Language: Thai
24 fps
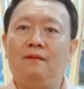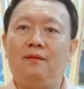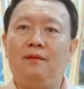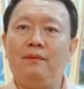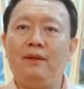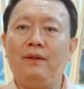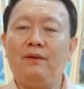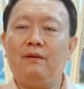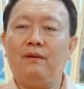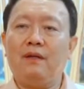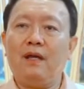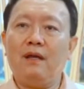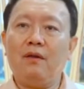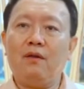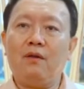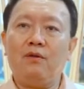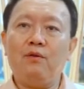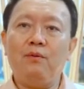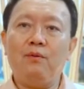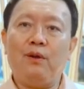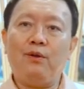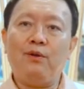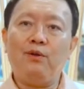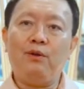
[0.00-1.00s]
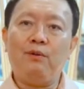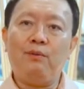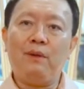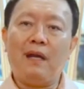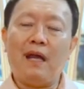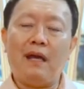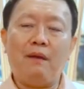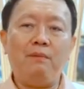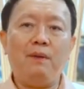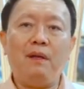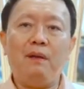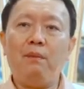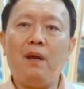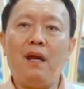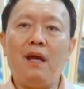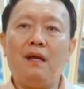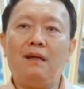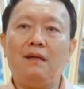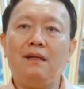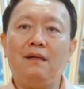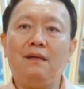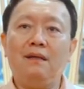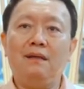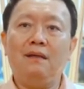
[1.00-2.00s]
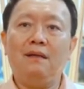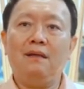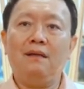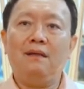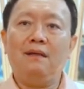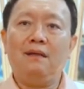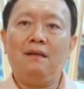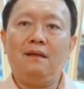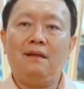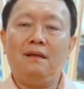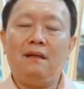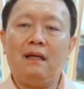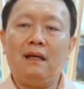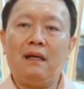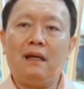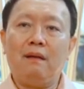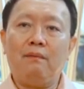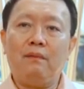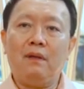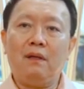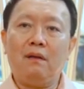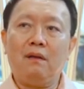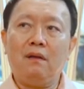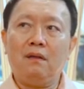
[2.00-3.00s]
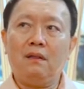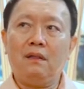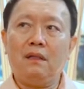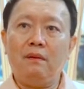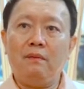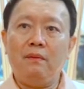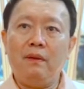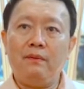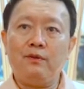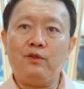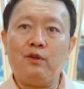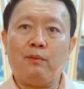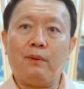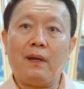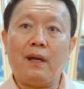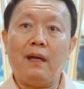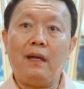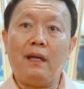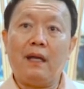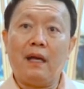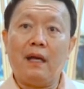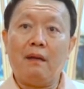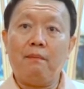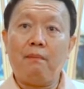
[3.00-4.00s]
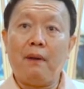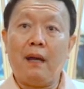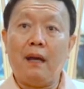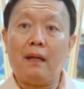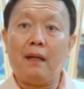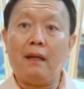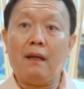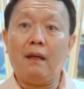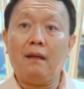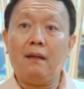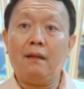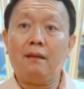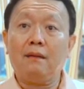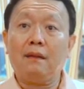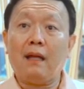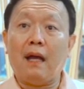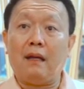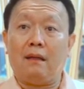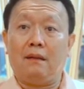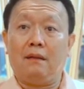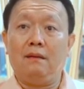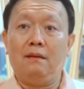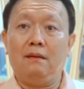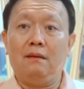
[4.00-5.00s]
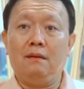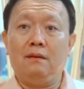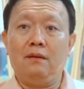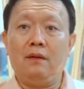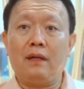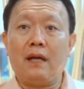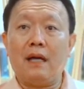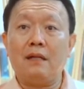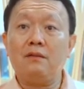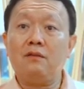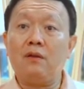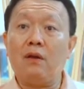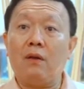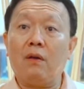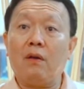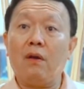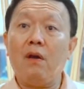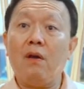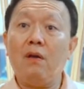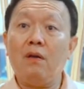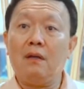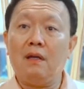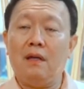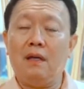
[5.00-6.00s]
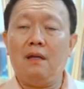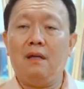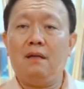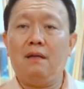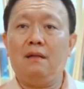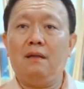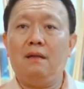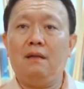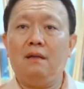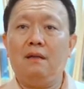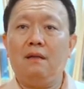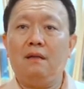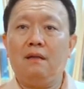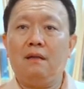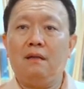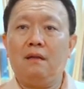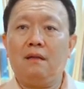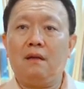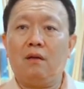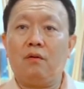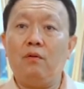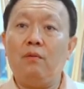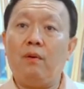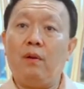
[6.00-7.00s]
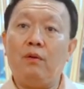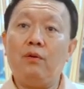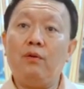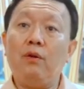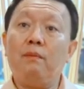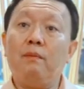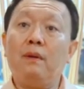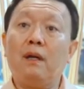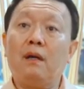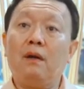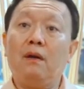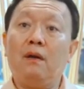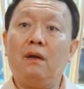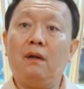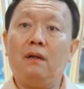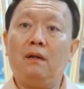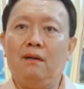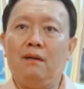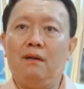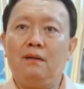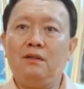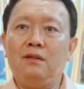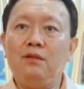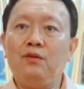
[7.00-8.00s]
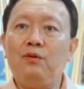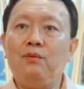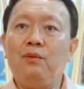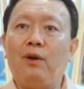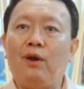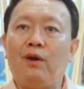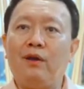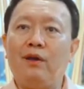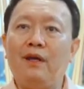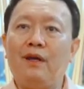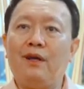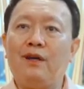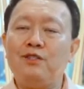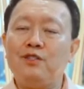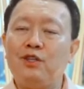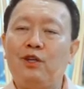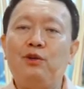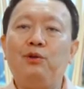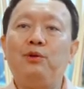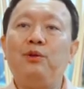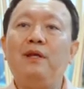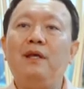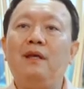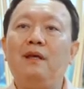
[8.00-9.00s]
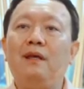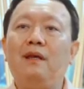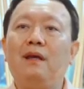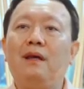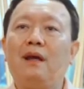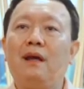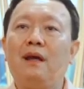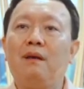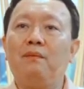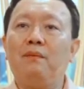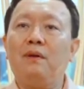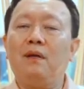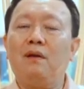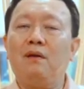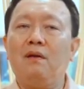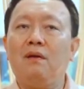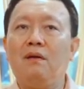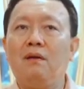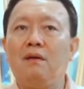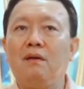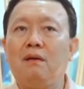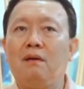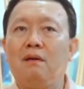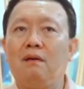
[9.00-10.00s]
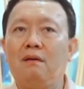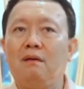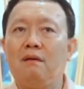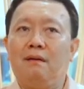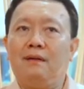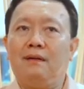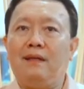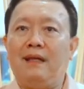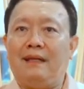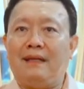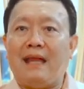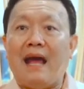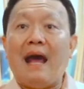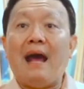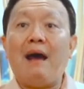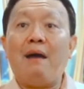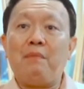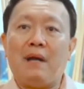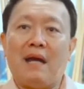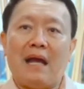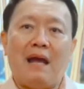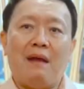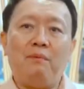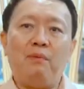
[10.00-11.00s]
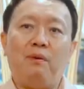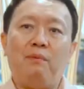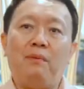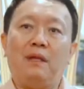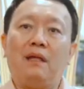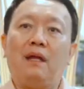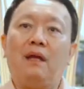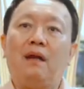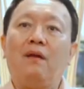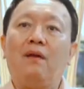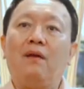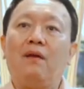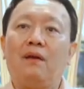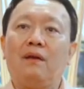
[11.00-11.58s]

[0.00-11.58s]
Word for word: ผมเป็นคนไข้ของคุณหมออุดมมาหลายปีมากเลยนะครับแล้วก็เคยมีประสบการณ์ในการผ่าตัดโดยการส่องกล้องนะฮะกับคุณหมออุดมมาก่อนซึ่งคุณหมอเนี่ยก็จะรู้ดีนะครับแล้วก็ติดตามอาการผมมาตลอ